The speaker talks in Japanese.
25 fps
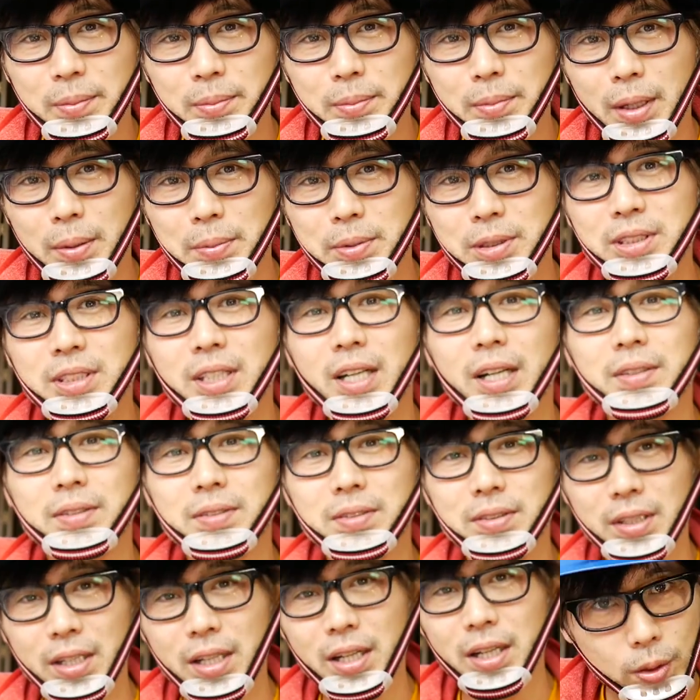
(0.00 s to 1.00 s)
まぶしてあるん
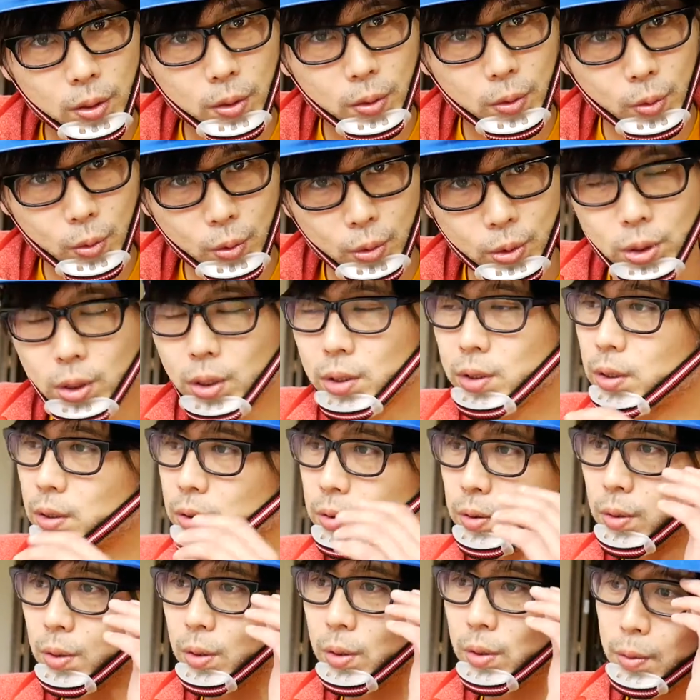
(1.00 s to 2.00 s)
ですね美味しかった
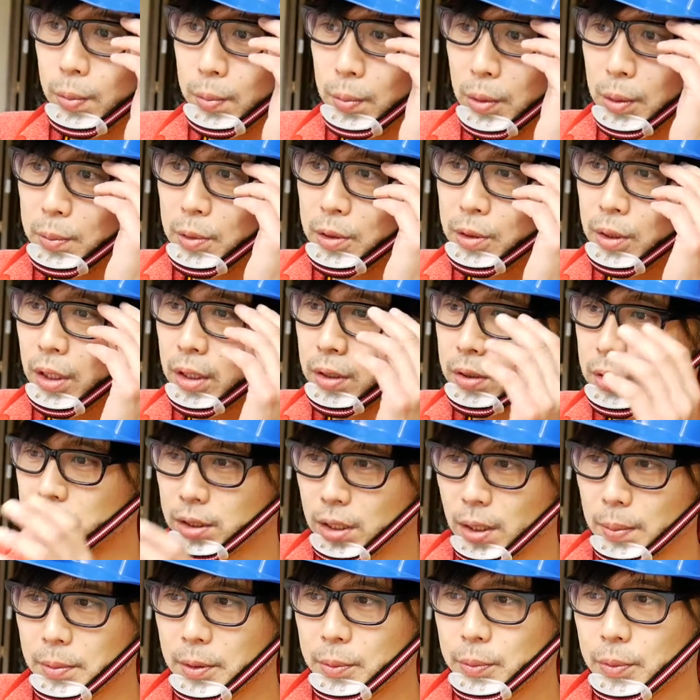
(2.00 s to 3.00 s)
ですよ身もね
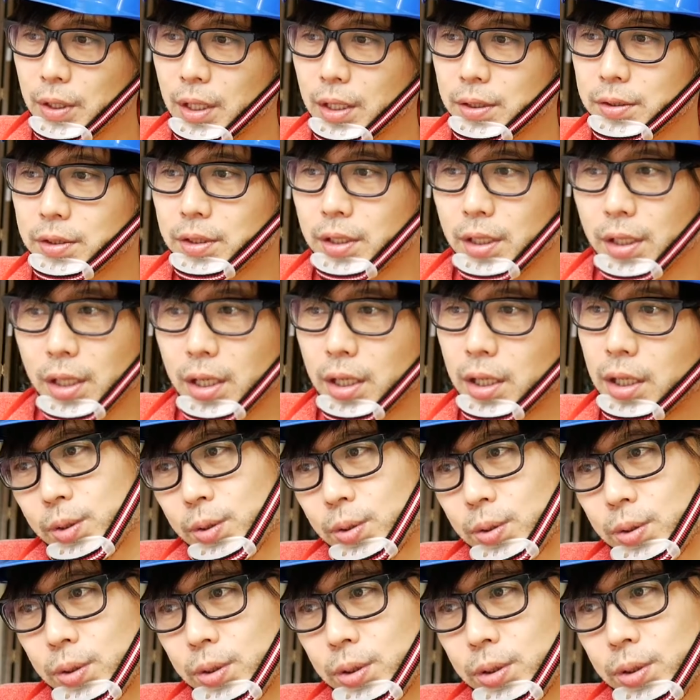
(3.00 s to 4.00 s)
臭みもなくてね
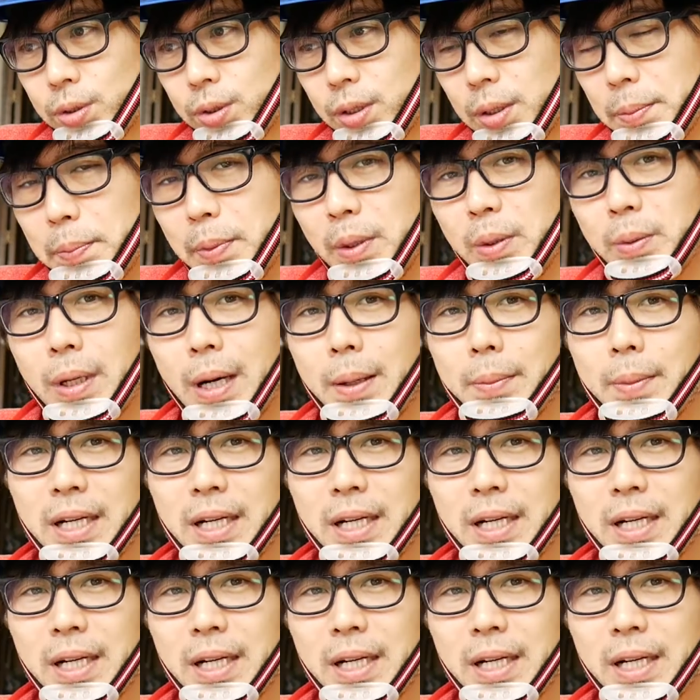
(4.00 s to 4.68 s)
それと一緒にビワ